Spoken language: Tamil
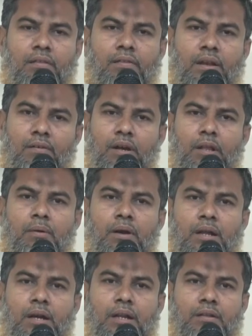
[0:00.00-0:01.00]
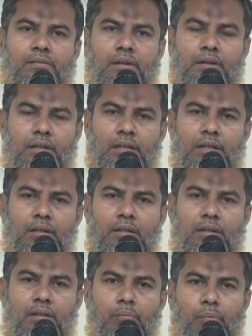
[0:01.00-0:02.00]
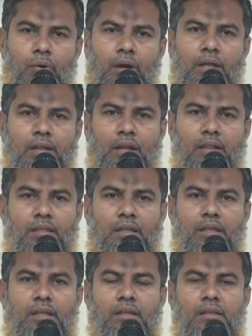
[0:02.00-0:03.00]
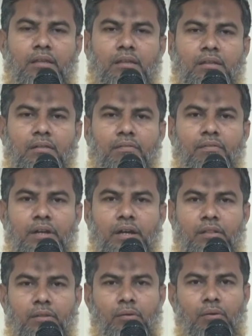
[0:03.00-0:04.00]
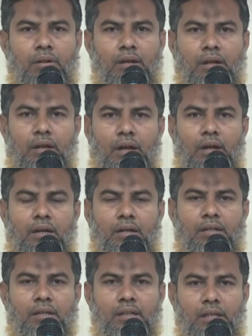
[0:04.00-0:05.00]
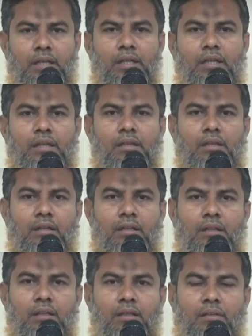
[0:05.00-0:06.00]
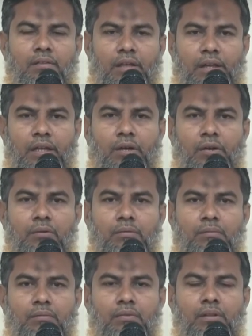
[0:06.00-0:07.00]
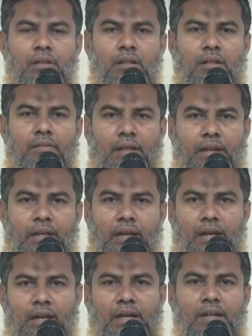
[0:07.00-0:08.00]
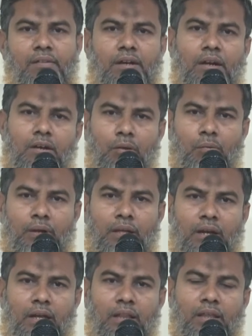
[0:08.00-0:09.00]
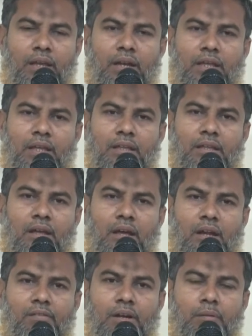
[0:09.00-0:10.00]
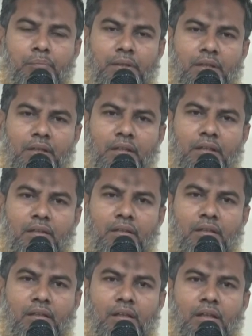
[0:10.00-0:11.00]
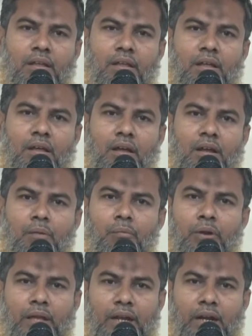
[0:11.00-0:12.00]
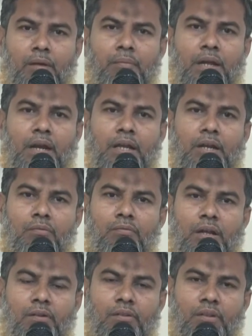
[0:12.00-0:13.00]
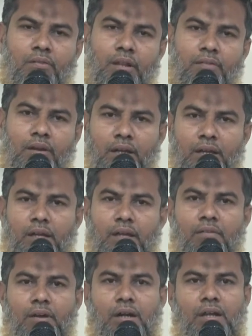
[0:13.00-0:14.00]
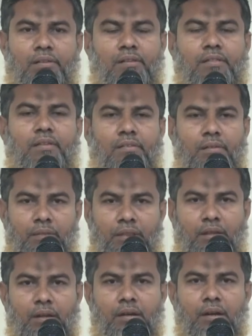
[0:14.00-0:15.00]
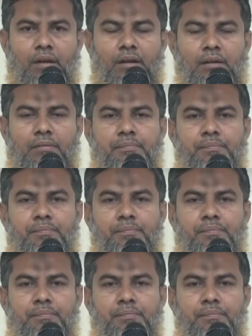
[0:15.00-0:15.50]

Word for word: சில வழிபாடுகளில் சென்று பொருளாதாரத்தை வீணடித்து கொண்டிருக்கின்றார்கள் இதை சரி என்றும் சரியான அண்டை வீட்டில் இருக்கக்கூடிய அனாதைகளை அரவணைப்பது நம்முடைய கடமை இல்லை என்றும் விளங்குவதன் விளைவாக அவர்கள் நஷ்டத்தை சந்திக்கின்றார்கள்